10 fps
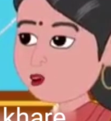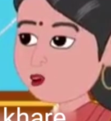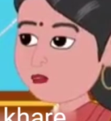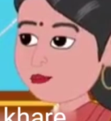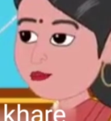
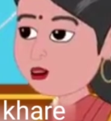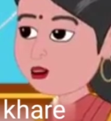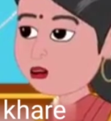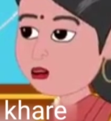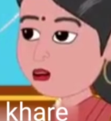कुल
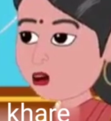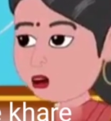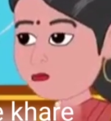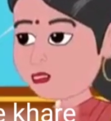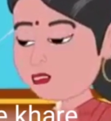मिलाकर
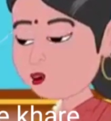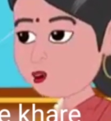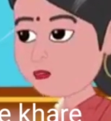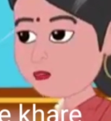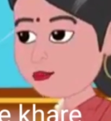तीन लोग